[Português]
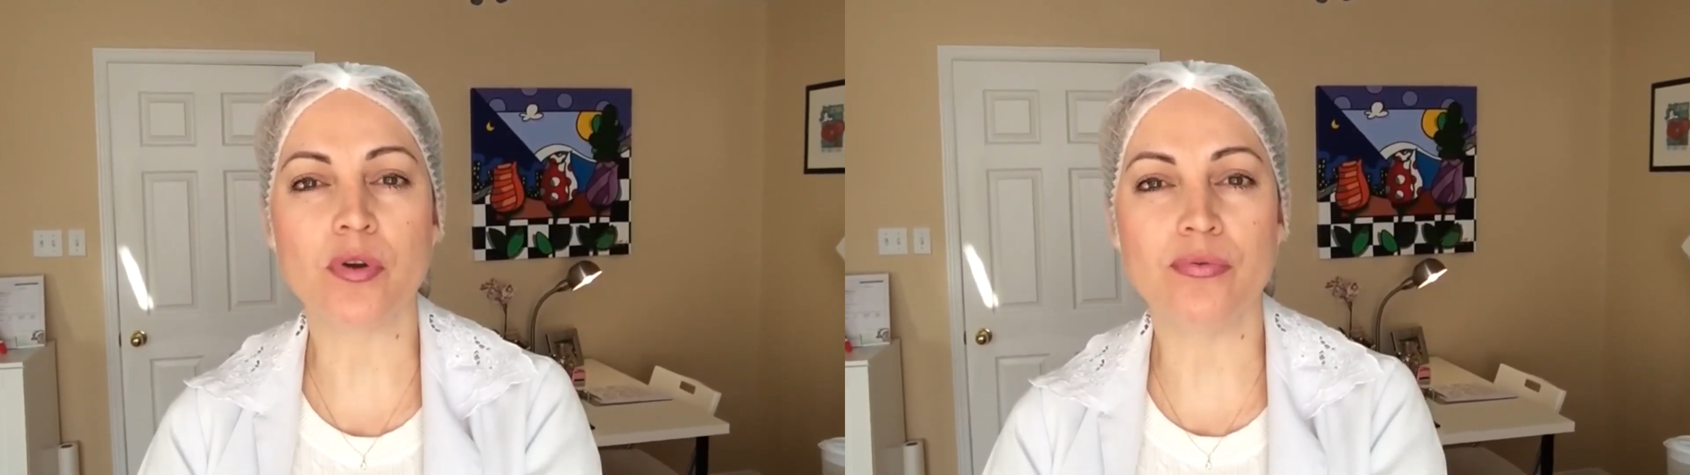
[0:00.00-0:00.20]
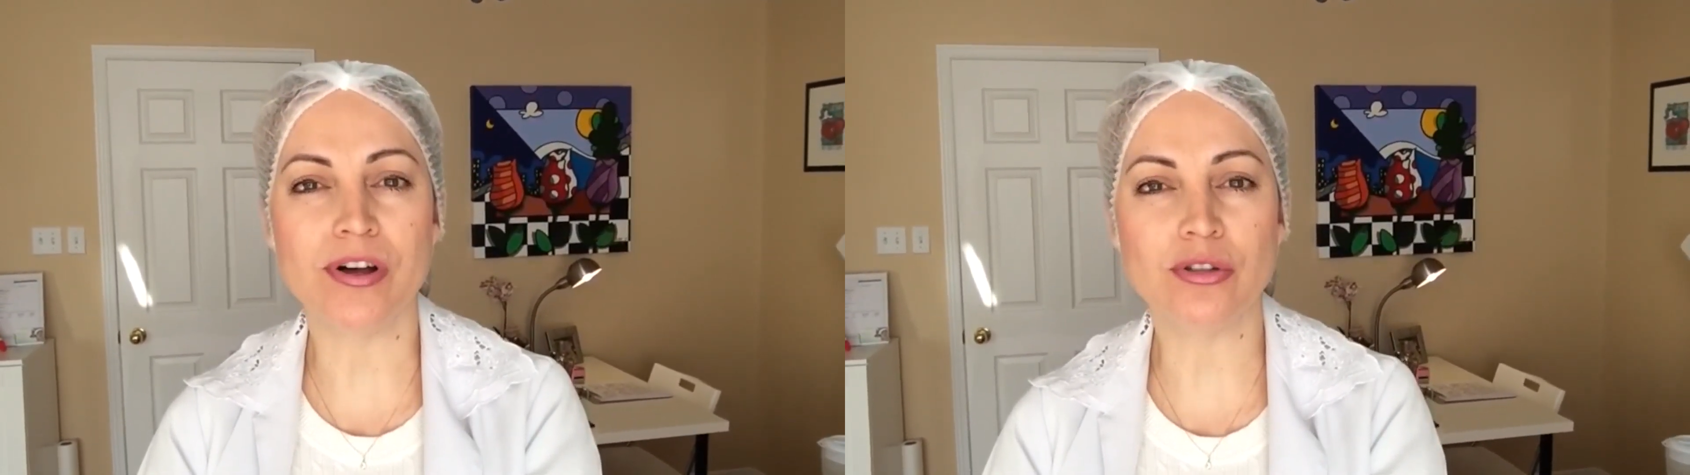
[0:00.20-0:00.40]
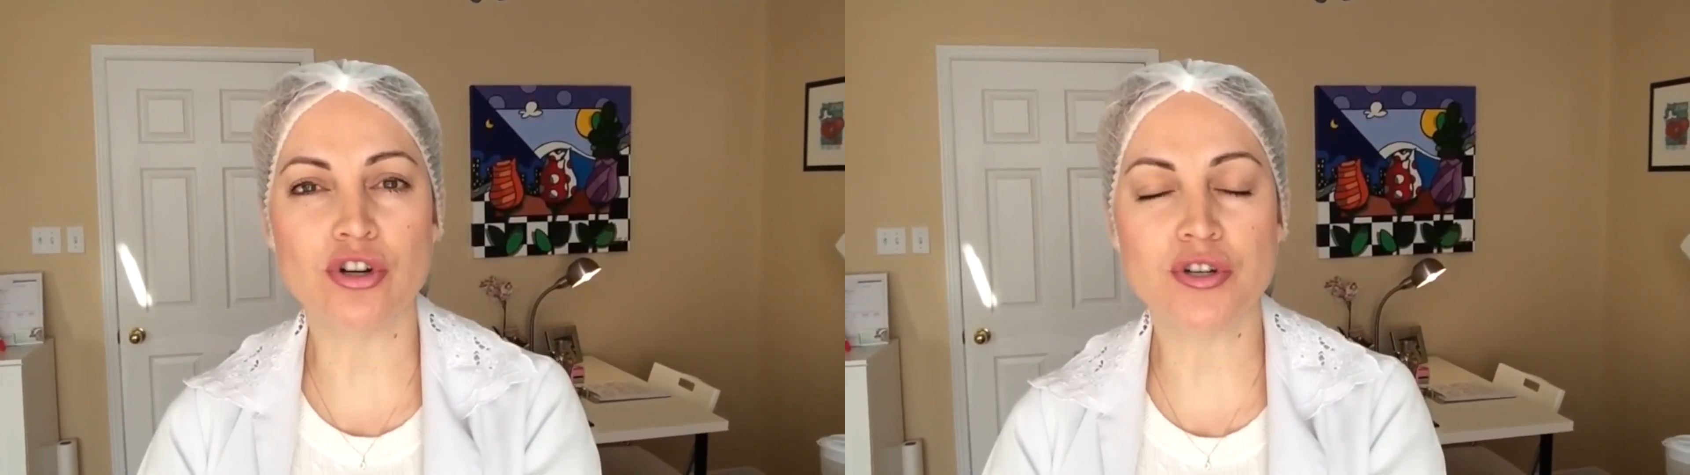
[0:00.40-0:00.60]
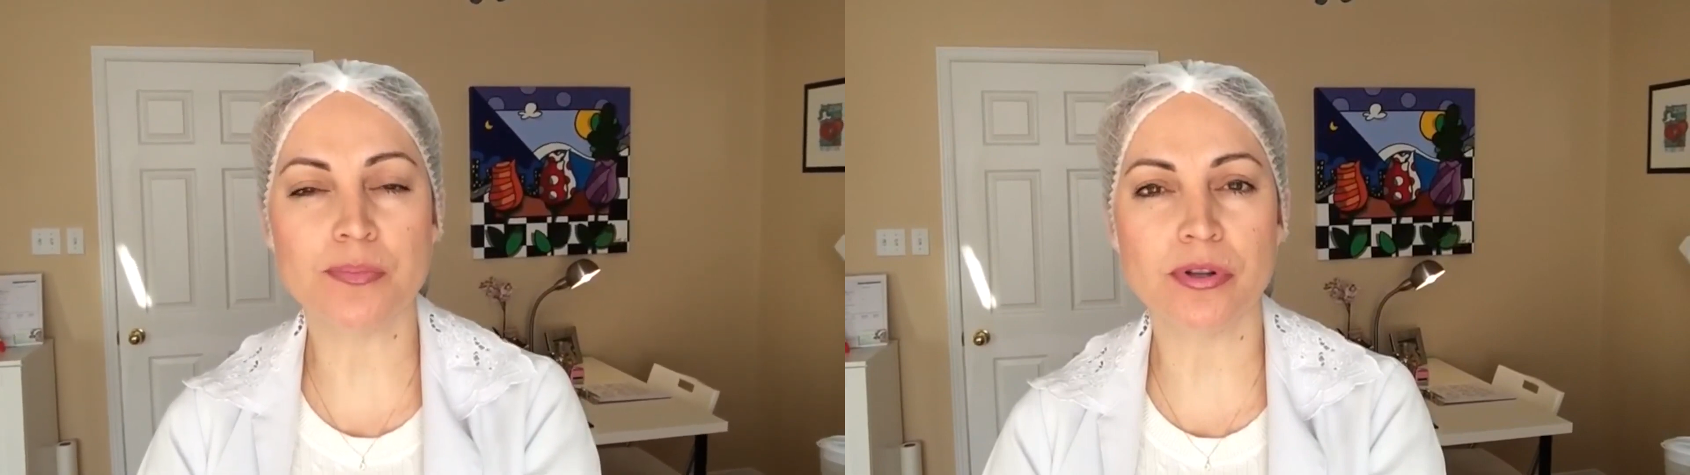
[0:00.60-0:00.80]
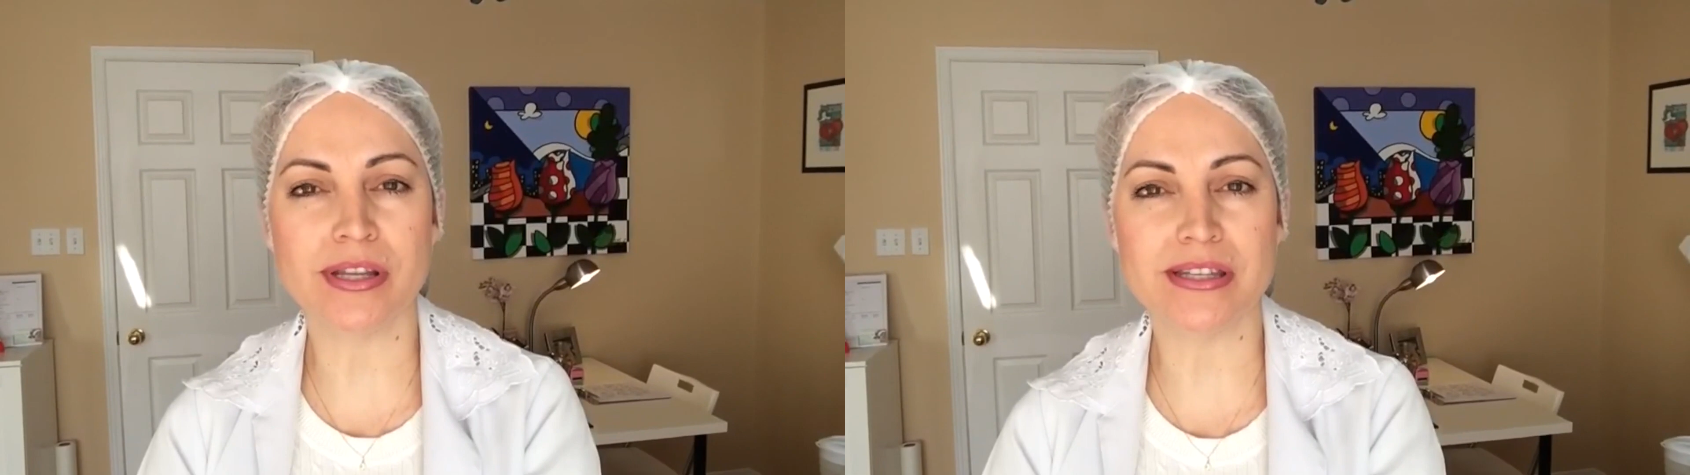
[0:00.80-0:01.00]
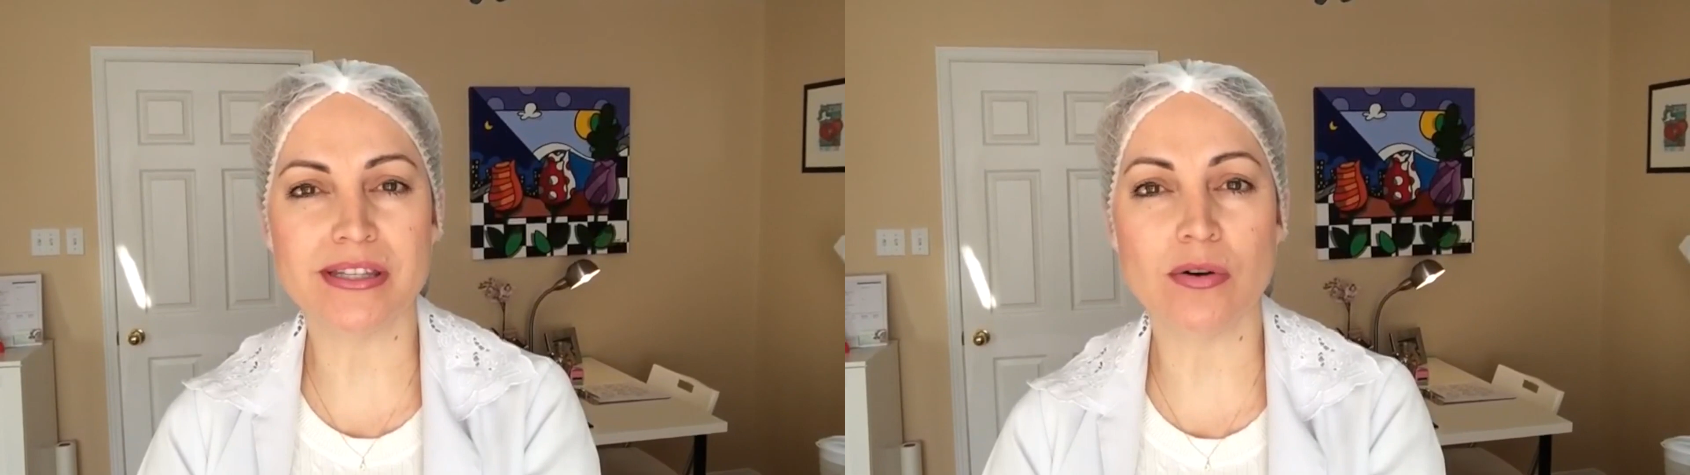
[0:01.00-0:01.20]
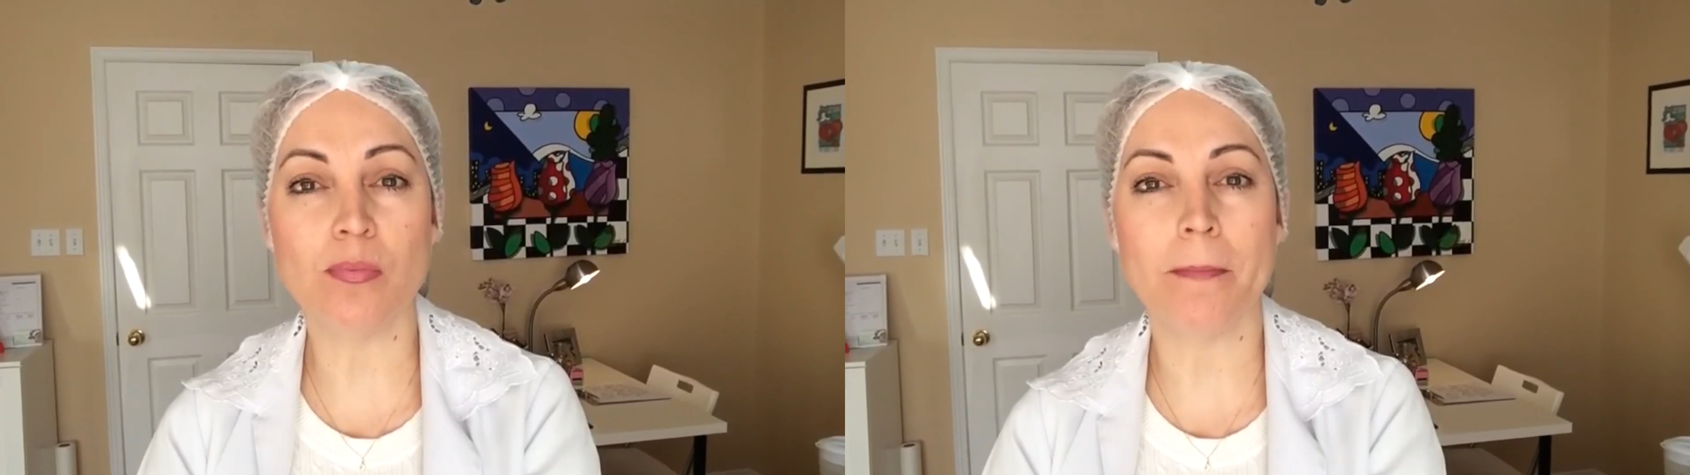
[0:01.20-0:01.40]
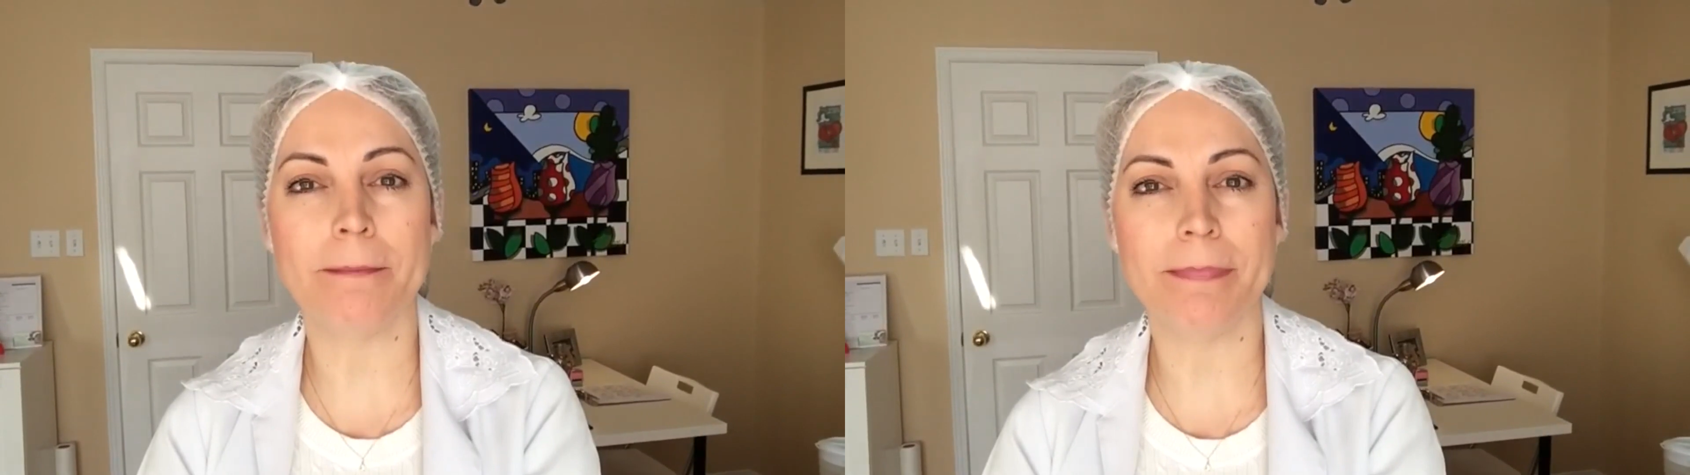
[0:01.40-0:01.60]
o fator de proteção